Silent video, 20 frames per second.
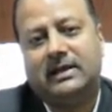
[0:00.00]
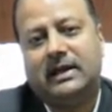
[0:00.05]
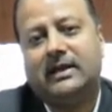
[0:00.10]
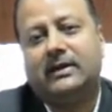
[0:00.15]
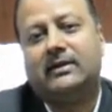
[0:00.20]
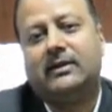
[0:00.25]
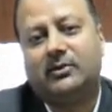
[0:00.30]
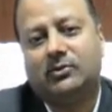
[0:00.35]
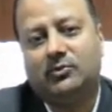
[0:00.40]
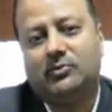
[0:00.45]

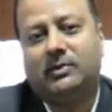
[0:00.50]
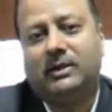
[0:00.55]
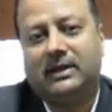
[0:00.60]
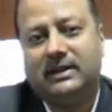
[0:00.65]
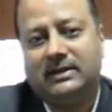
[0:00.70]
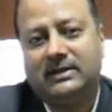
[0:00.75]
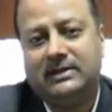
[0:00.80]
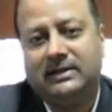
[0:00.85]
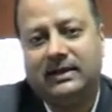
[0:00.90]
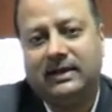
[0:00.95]
सागर का रूप ले
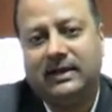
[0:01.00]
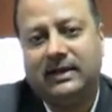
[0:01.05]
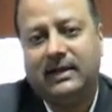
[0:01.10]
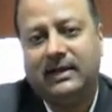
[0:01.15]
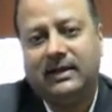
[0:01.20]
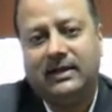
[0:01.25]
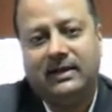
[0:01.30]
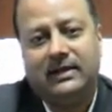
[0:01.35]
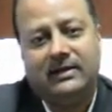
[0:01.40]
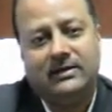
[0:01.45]
लेती हैं
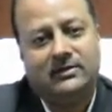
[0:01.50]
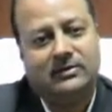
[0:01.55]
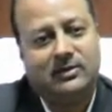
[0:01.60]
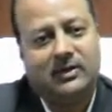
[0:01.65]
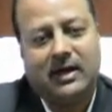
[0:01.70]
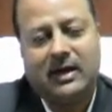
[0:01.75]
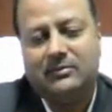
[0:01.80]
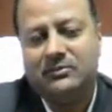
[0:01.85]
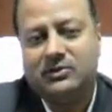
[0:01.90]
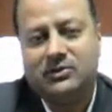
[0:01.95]
तो
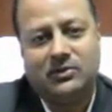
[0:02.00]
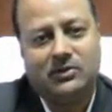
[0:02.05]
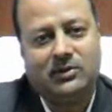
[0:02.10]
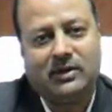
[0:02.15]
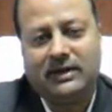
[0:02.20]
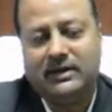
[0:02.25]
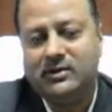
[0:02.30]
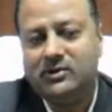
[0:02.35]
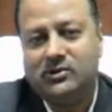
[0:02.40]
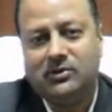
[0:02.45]
आई एम
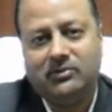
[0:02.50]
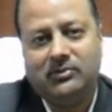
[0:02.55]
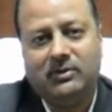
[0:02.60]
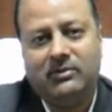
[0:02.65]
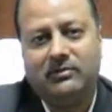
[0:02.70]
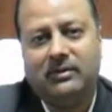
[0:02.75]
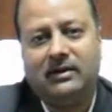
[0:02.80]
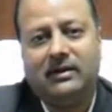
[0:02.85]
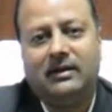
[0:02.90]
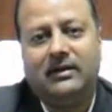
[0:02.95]
श्योर एडी टी वी
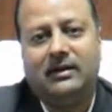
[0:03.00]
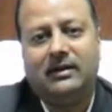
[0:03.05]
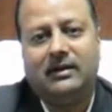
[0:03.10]
विल